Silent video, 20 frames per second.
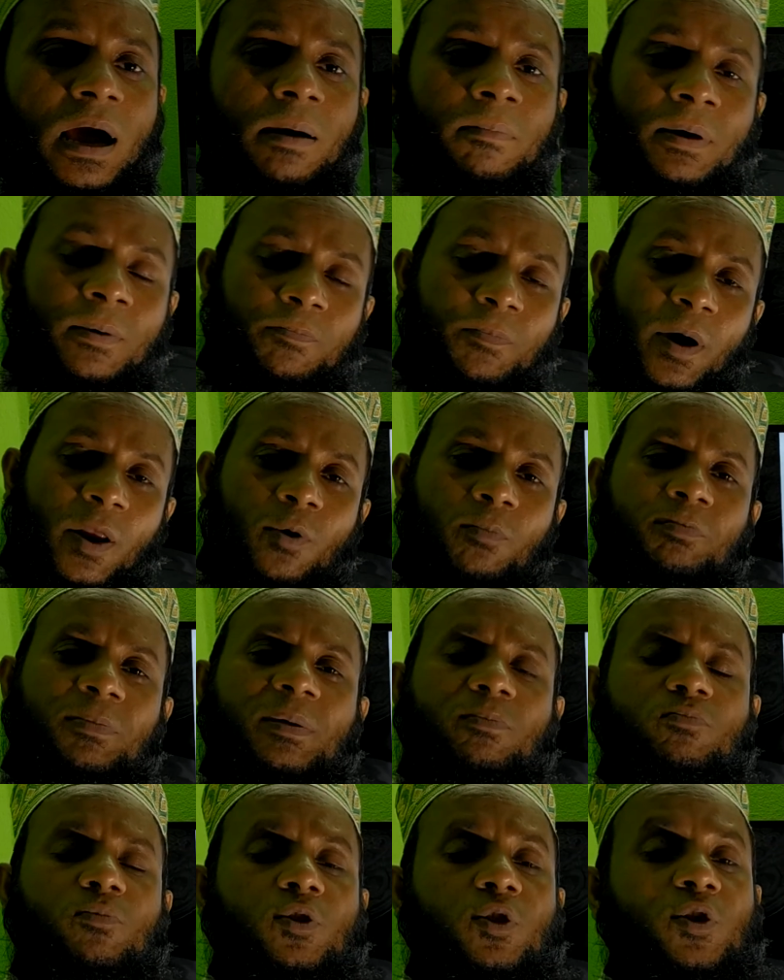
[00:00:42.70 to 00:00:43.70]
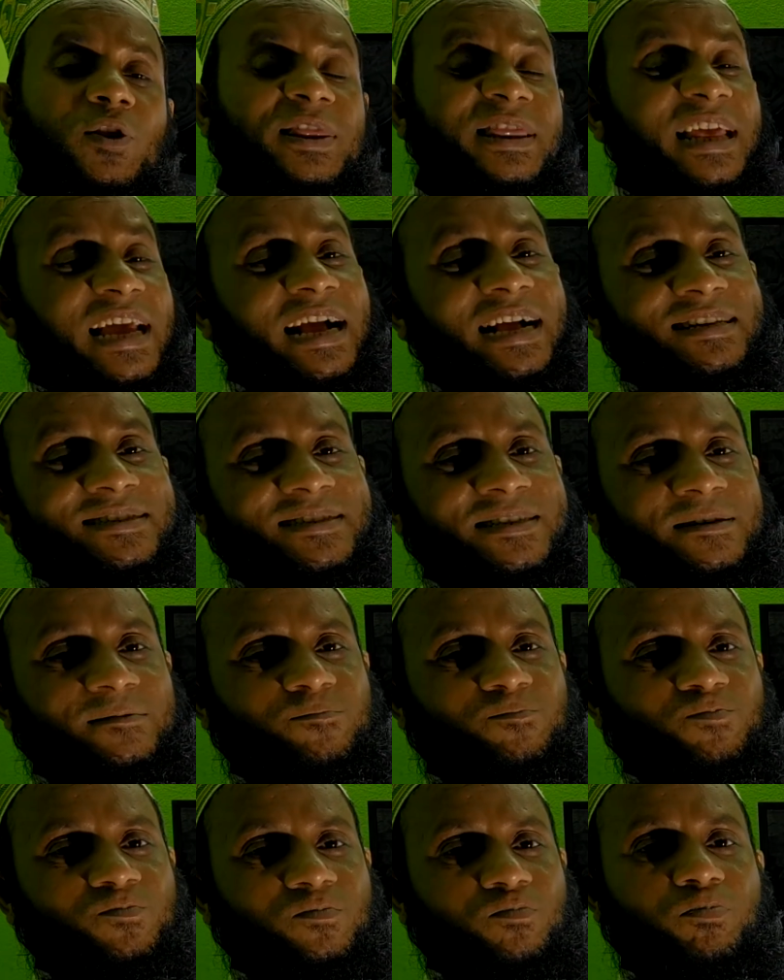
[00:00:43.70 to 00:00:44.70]
আমার প্রারম্ভিক মূলধন দেয়া আছে
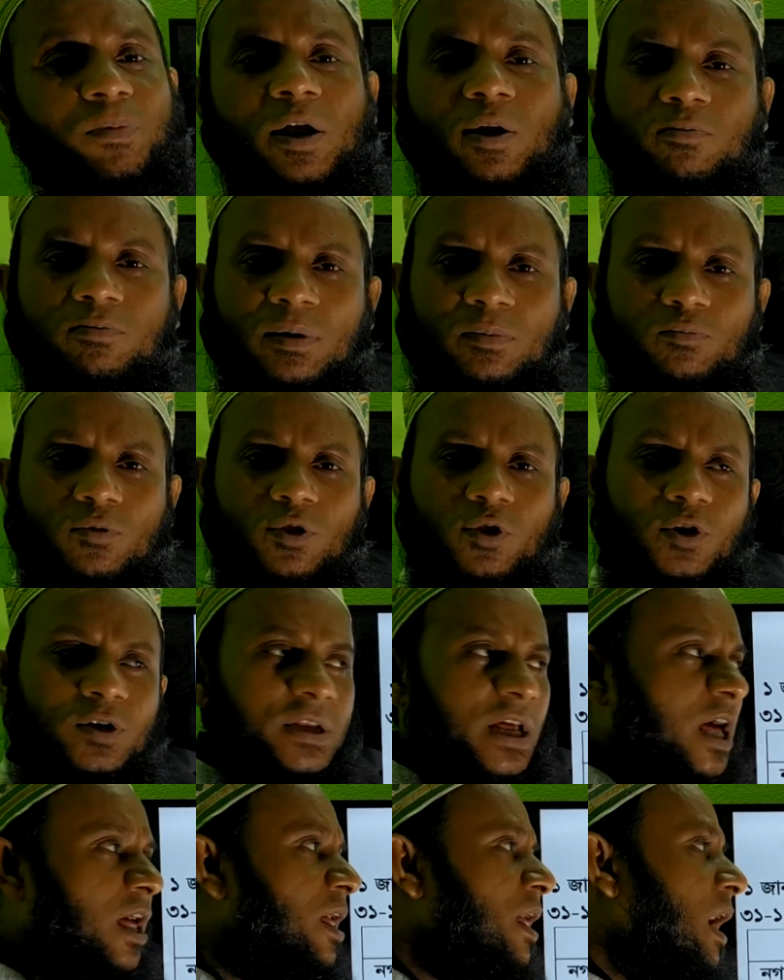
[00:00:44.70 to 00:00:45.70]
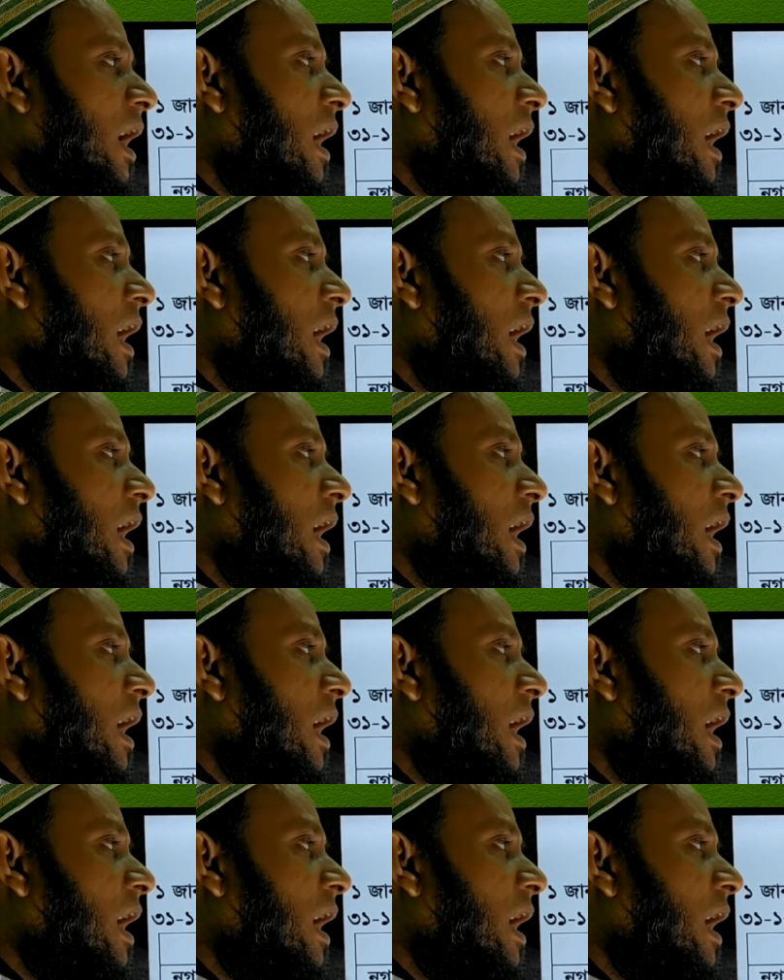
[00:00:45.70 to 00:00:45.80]
প্রারম্ভিক মূলধনটা